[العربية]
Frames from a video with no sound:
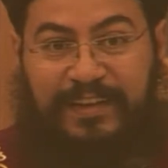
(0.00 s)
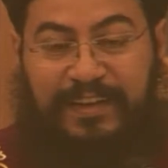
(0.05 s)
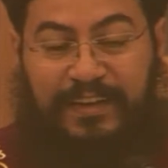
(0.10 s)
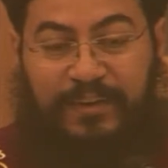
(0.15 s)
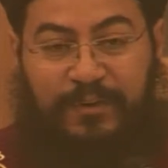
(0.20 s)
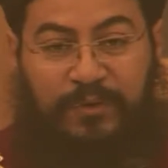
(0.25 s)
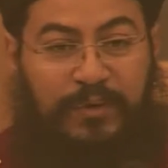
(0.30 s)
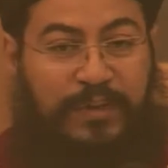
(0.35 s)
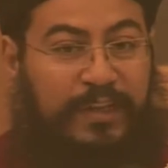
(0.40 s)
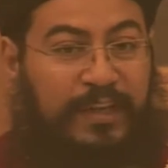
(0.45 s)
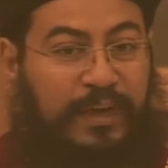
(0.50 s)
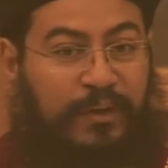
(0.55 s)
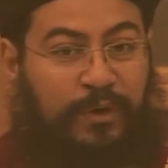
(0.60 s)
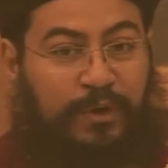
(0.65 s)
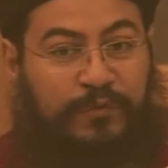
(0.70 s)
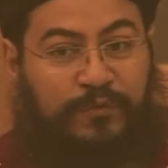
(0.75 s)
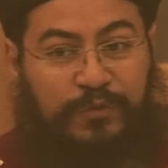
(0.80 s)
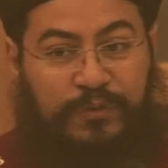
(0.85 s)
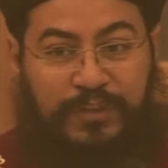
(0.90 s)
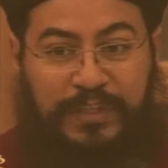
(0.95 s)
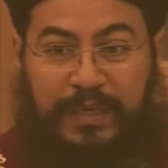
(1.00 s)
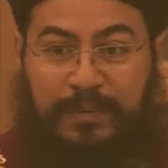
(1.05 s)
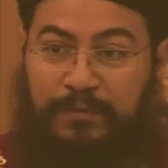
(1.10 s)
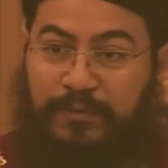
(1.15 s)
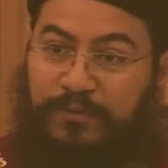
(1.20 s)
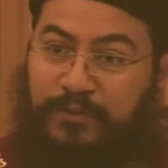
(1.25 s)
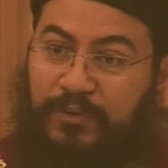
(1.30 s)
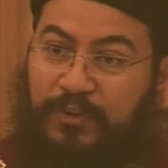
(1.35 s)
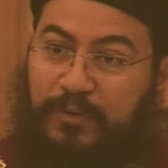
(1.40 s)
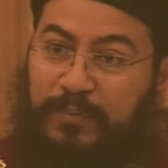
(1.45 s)
كلنا هنقف قدامه
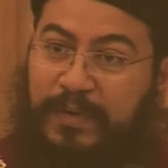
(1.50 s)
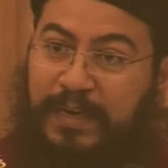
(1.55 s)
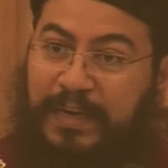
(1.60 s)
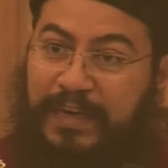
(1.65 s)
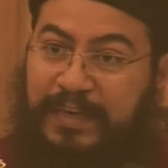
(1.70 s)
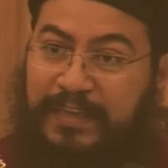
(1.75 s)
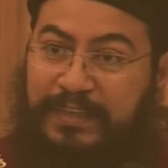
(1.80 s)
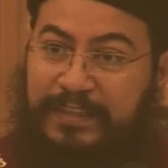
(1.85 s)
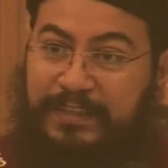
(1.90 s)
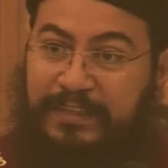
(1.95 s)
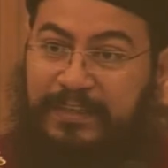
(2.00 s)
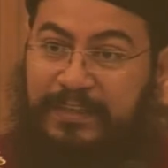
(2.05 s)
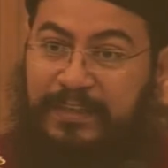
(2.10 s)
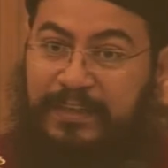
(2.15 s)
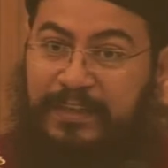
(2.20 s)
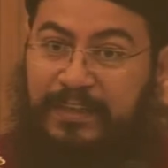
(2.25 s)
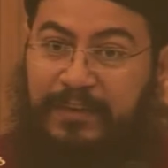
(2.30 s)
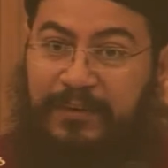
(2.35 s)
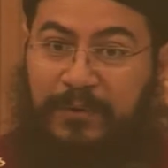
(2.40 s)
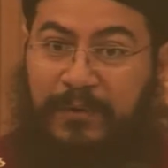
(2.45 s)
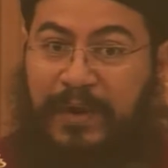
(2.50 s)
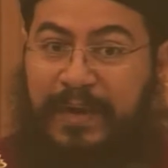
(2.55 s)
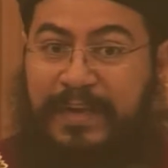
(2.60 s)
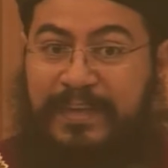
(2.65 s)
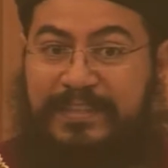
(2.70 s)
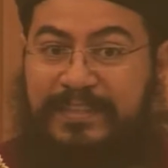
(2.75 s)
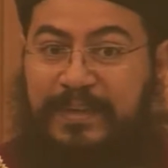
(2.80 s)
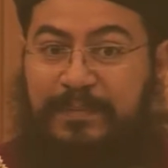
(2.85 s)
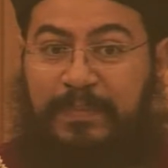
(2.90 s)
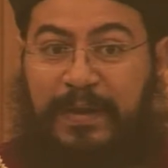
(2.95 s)
في اليوم الاخير
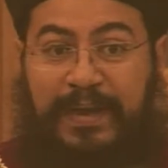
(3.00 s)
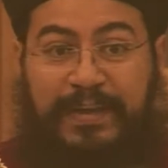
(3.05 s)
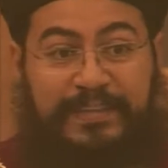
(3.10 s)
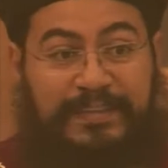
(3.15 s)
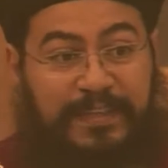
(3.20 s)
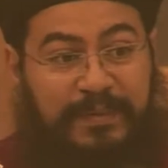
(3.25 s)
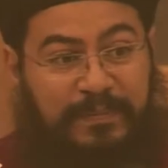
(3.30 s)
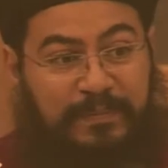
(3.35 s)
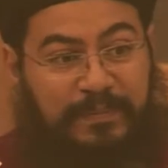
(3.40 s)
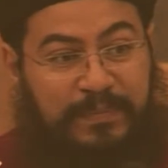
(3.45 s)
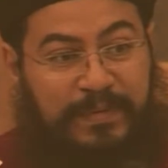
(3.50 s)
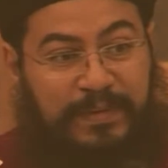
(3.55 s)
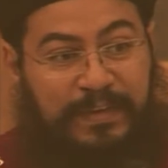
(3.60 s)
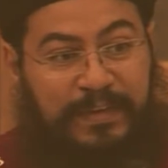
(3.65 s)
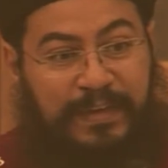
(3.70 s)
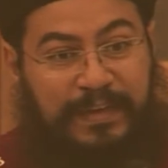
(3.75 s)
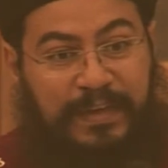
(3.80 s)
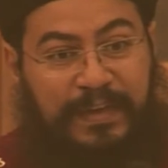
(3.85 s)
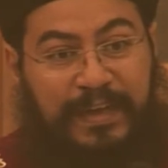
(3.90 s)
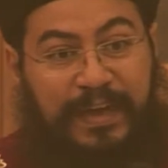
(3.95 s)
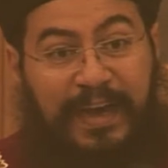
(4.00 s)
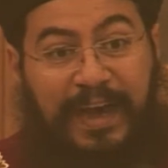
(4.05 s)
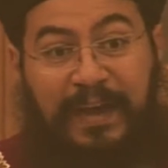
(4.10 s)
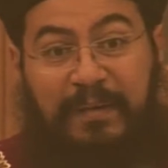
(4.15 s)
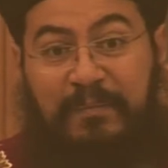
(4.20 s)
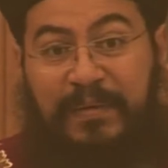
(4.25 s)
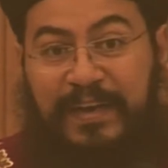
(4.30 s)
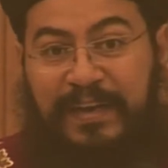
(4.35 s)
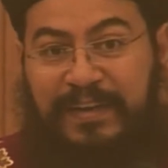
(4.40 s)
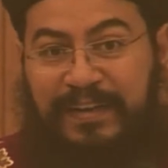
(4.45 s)
نحاسب حسب
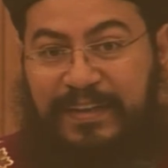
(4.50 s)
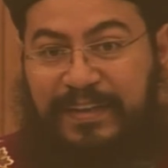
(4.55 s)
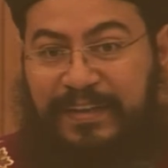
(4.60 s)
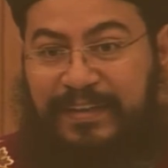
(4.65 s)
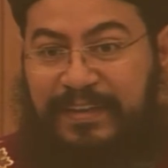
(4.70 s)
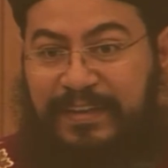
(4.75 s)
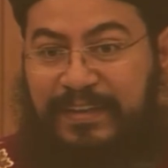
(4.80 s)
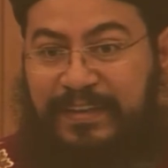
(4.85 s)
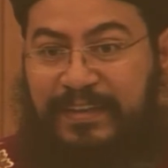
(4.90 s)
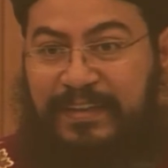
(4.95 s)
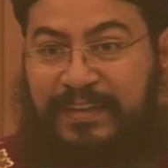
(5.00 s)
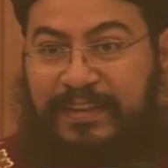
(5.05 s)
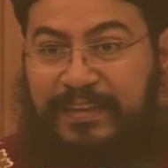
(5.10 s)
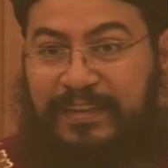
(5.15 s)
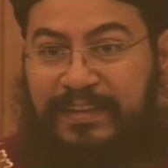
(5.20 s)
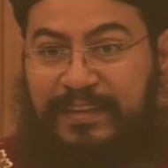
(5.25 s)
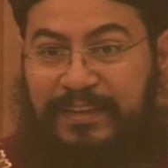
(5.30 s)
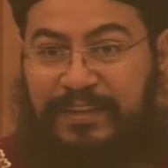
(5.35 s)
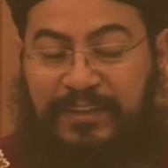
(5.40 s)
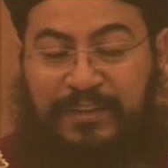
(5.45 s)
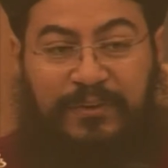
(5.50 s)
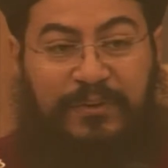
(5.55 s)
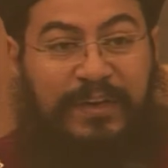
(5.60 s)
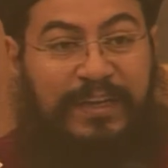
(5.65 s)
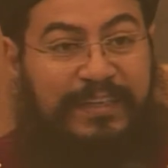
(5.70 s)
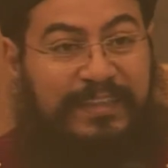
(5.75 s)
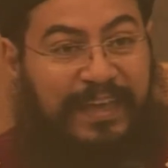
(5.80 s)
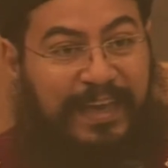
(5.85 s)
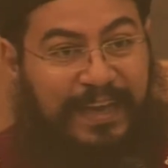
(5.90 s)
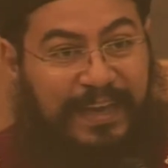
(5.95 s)
أعمالنا يقول
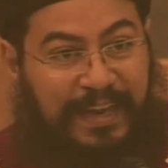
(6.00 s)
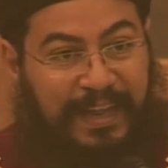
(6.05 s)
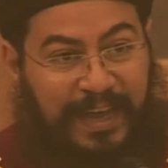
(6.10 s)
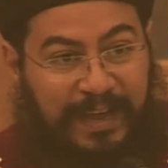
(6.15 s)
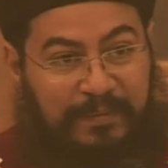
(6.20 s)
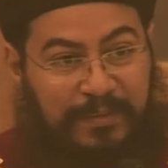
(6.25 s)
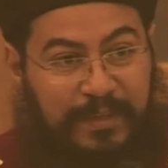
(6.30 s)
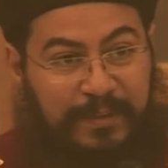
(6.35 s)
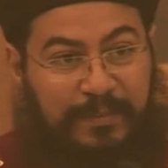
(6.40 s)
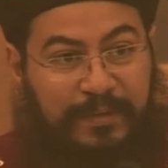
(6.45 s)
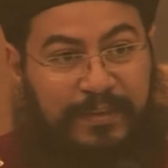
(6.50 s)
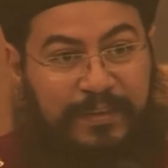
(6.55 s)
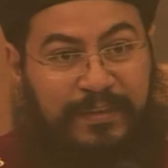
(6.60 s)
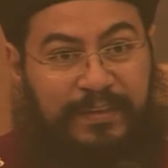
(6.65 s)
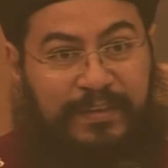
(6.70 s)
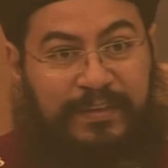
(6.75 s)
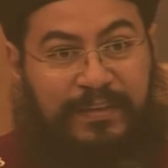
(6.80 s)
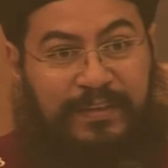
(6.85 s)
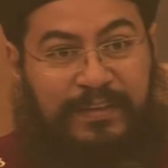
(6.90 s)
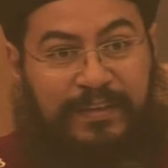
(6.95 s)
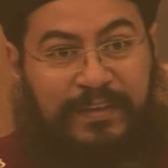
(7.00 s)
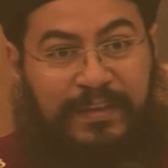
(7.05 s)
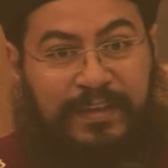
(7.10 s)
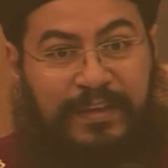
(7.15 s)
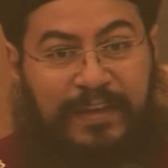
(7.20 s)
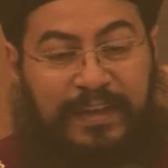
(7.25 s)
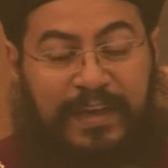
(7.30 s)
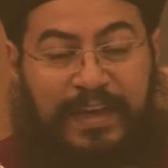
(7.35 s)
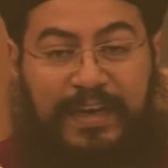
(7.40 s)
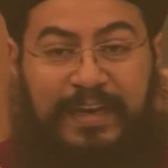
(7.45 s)
لك تعالى حبيبي
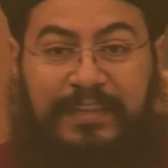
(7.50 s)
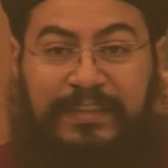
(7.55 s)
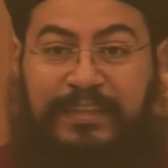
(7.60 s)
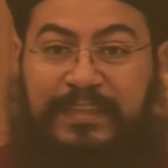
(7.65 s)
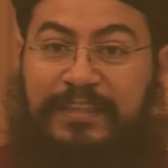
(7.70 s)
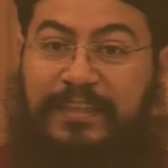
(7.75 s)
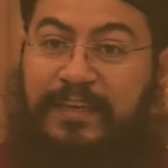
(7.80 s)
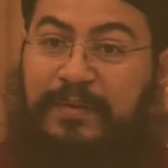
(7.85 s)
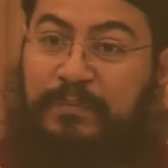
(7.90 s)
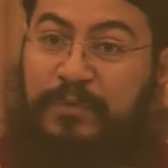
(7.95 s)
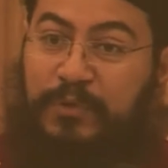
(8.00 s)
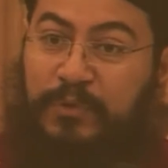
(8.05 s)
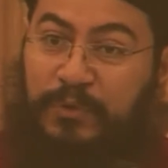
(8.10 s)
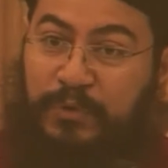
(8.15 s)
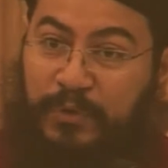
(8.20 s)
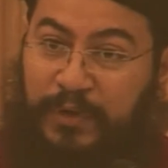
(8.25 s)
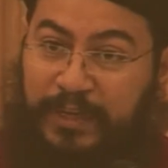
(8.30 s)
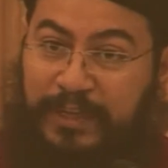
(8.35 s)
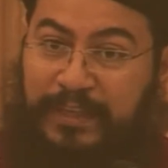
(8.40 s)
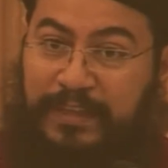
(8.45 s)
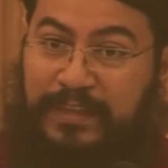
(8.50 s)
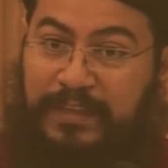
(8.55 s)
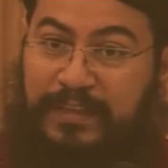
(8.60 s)
أنا اديتك من روحي